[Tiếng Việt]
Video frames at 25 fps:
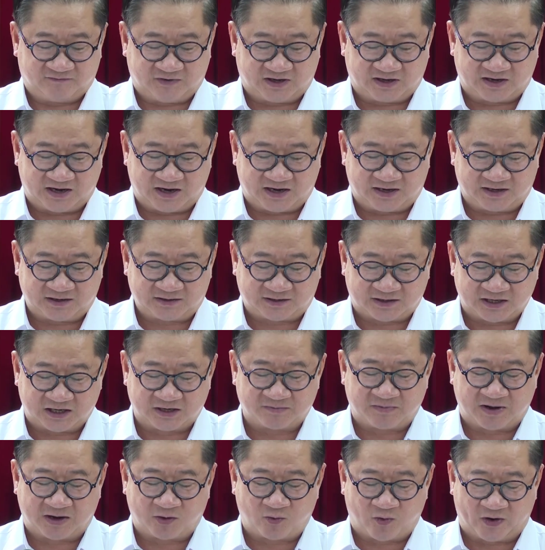và đã
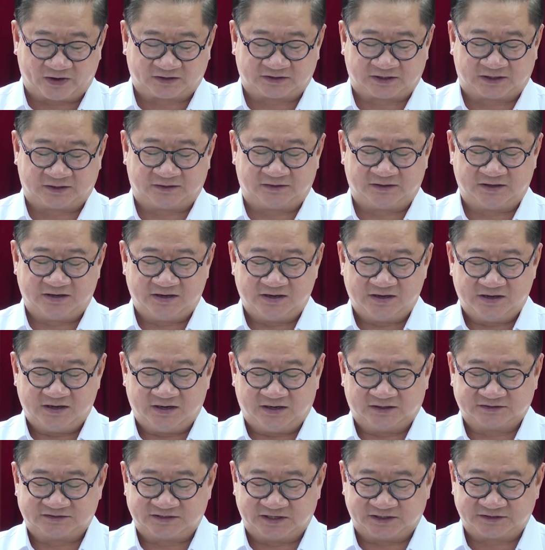cơ bản hoàn thành,
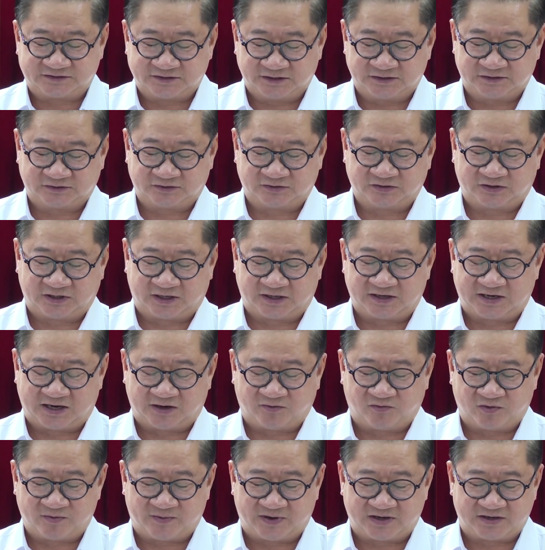sẽ trình cho lãnh
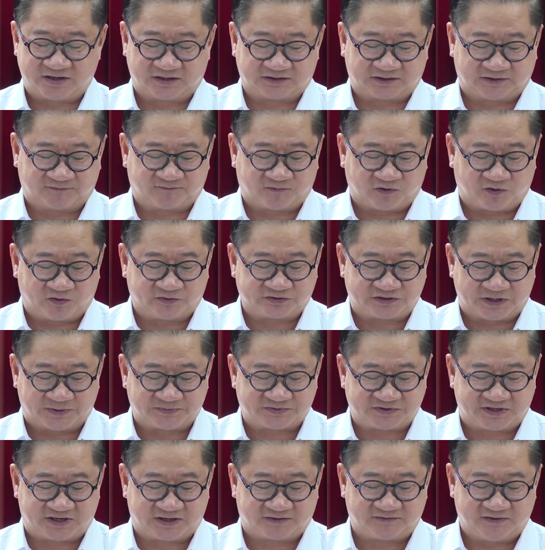đạo Ủy ban nhân dân thành phố
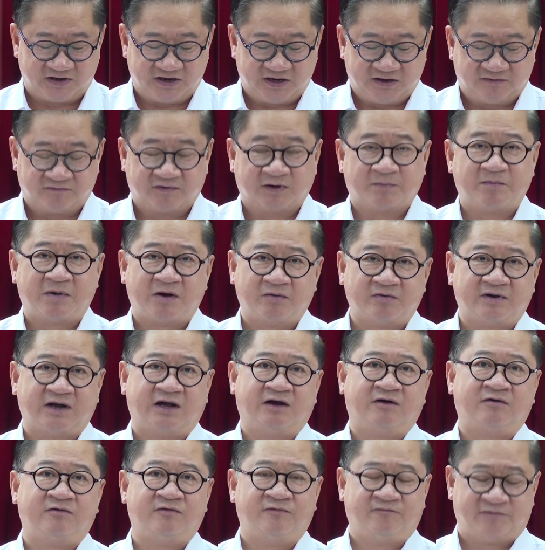xem xét và báo
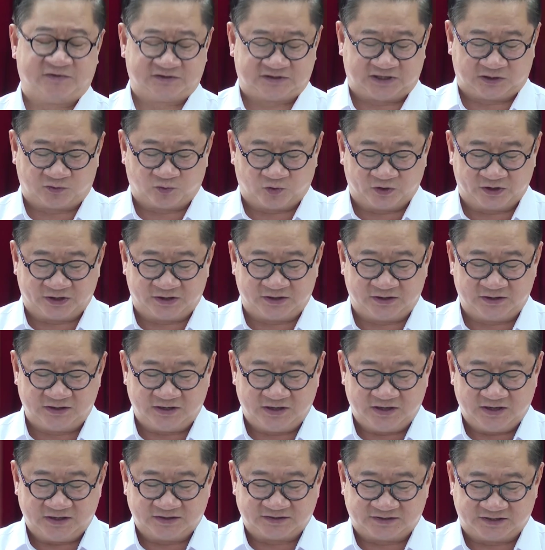cáo với Thành ủy
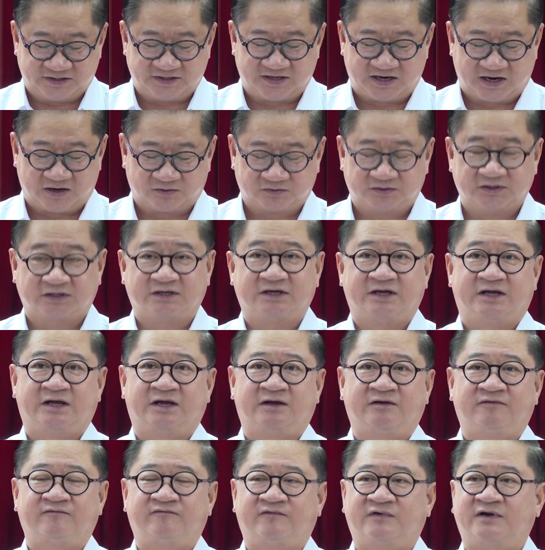chỉ đạo thực
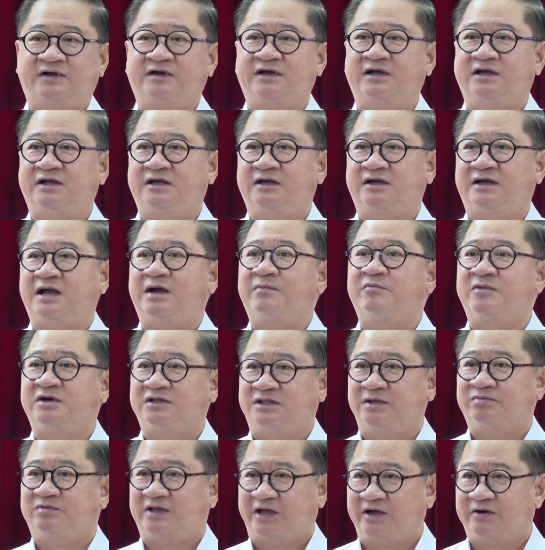hiện các
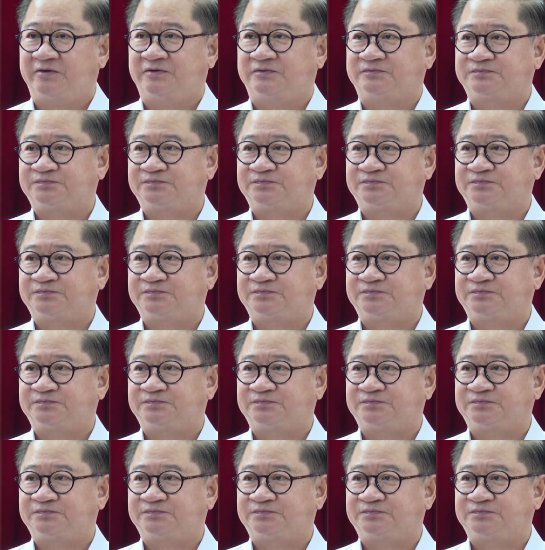bước tiếp theo.